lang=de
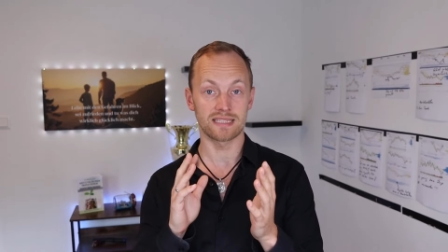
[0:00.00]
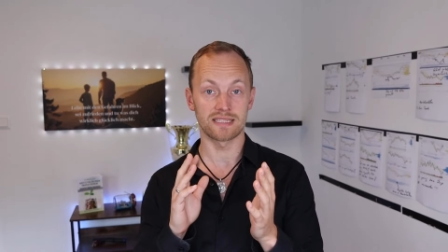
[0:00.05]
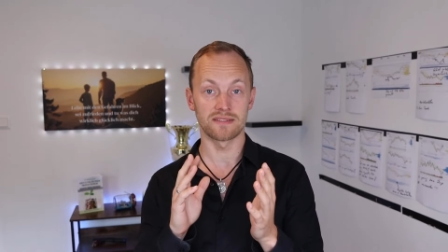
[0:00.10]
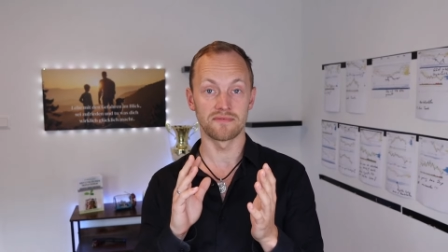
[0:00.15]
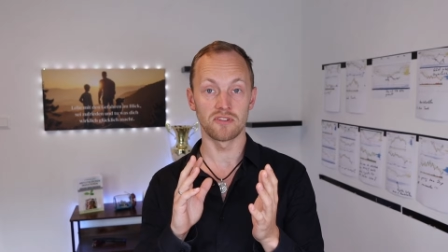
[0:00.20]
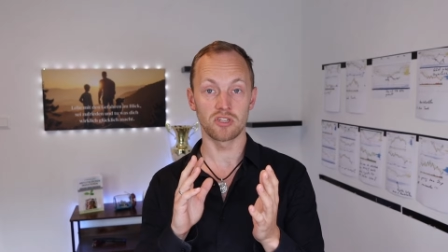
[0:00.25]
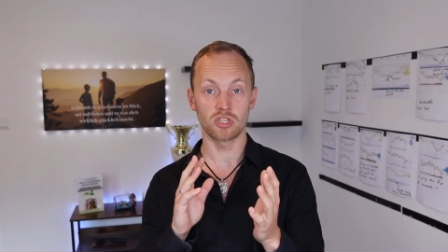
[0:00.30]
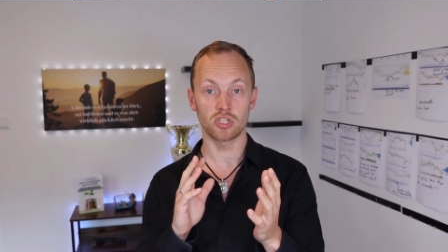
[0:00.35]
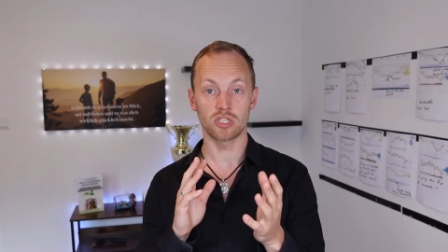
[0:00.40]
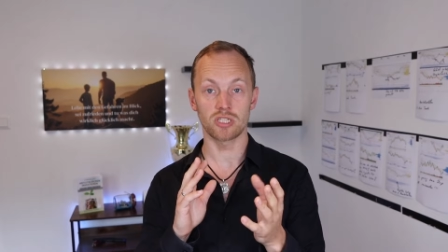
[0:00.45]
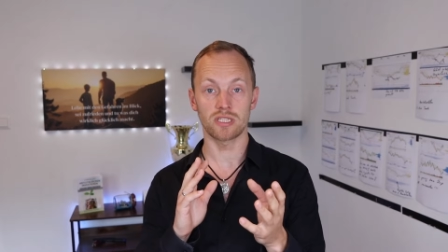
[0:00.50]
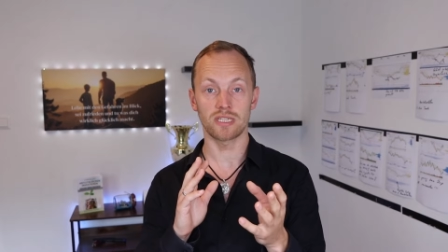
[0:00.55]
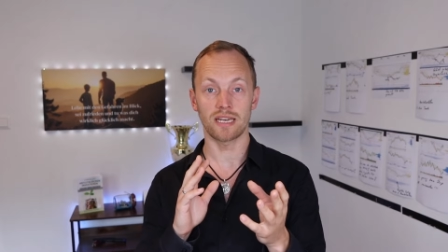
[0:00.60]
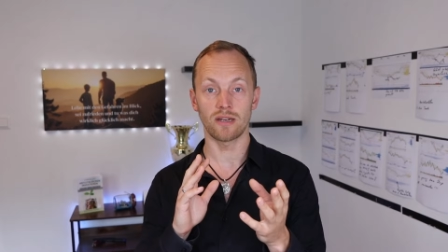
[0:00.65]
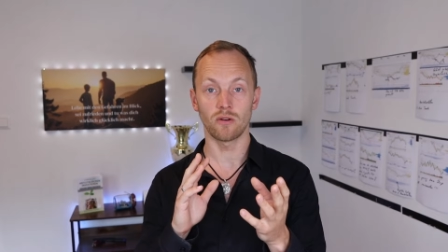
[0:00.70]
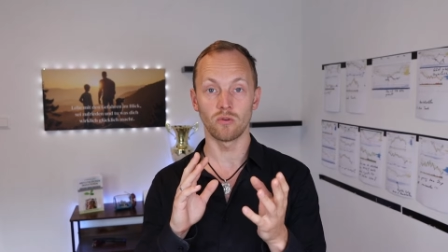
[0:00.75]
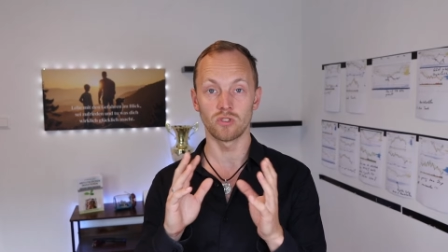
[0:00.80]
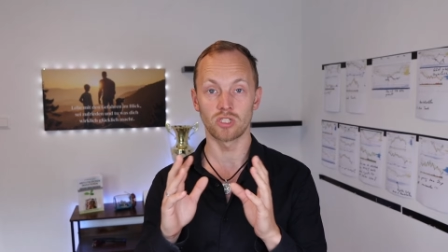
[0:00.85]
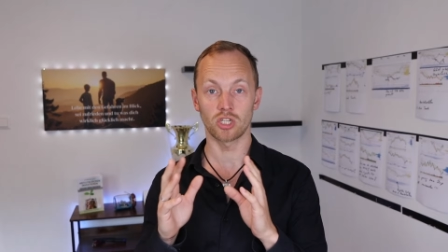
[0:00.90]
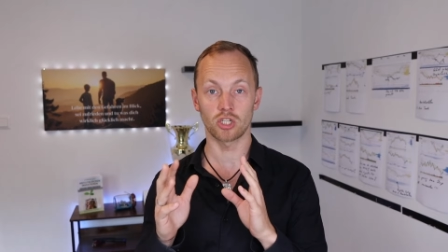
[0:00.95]
zwischen
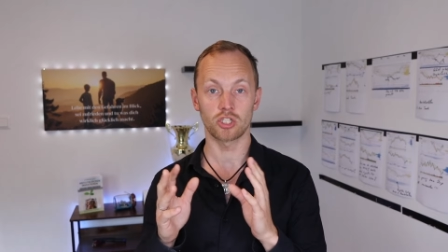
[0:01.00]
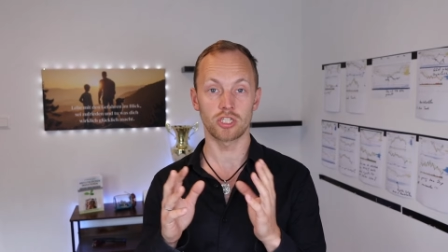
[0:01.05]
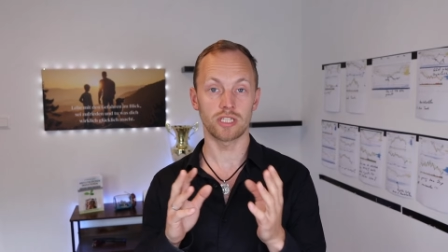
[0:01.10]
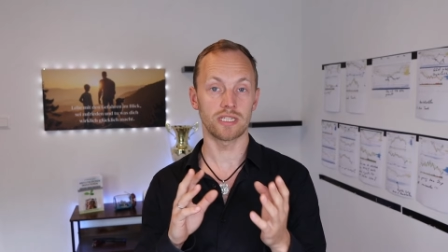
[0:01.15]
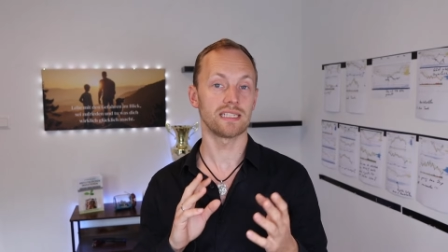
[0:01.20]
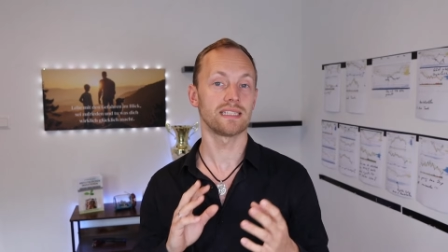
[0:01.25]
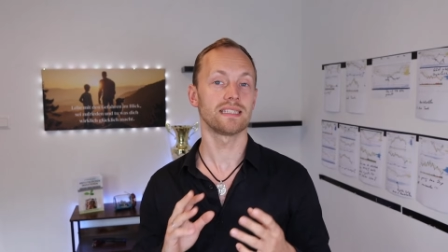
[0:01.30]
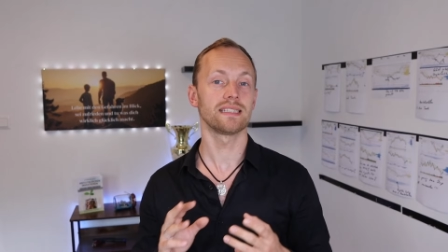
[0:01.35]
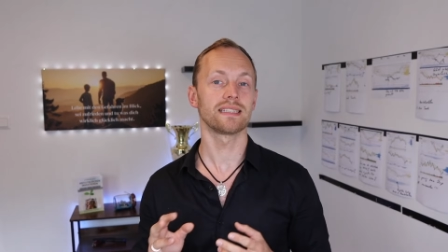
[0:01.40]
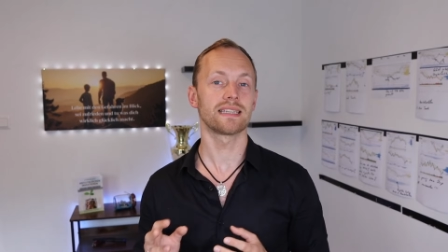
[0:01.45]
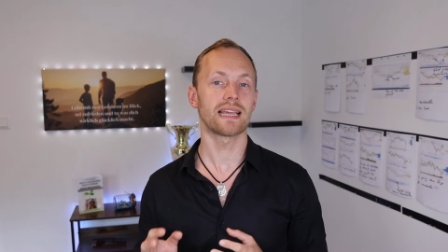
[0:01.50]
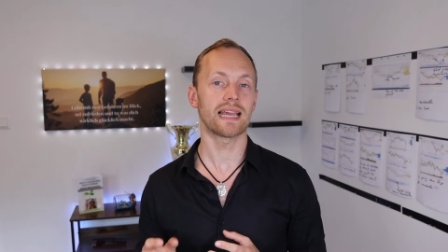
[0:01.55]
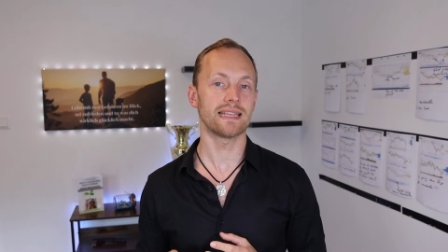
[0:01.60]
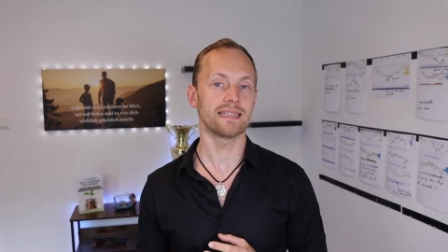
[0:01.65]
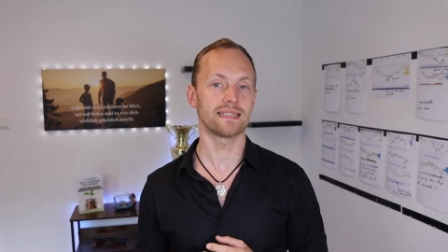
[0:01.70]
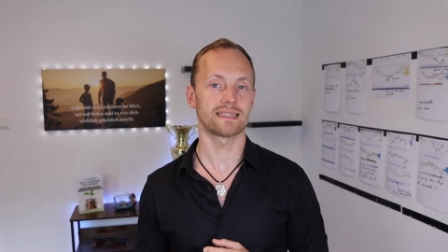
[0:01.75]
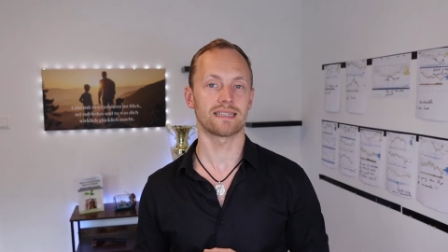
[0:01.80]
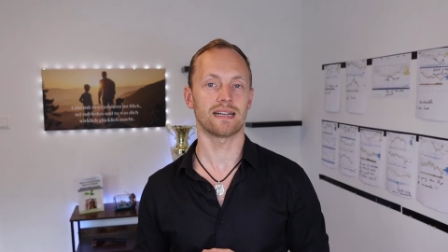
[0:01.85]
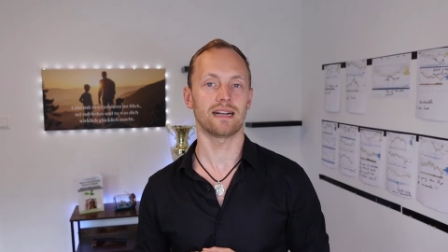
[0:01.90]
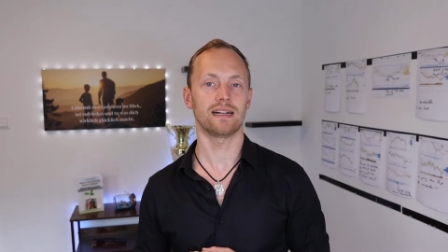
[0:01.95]
den unterschiedlichen
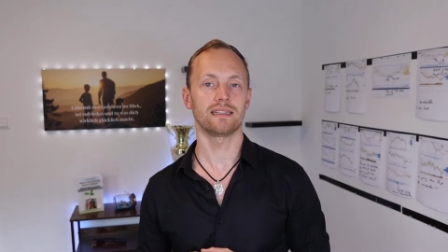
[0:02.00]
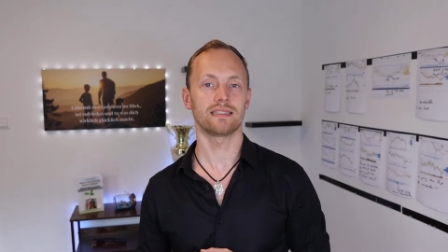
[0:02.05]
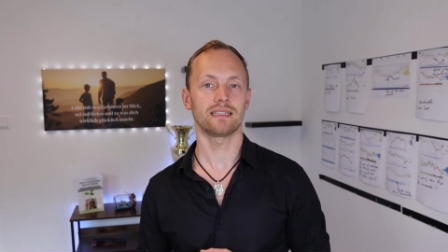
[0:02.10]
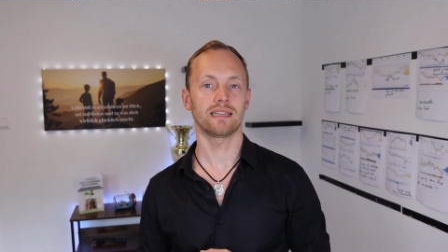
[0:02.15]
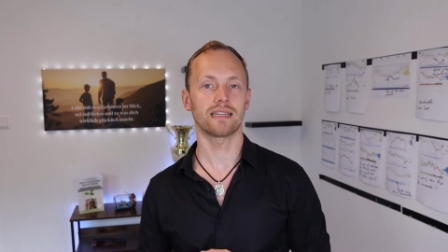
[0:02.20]
Kennzahlen.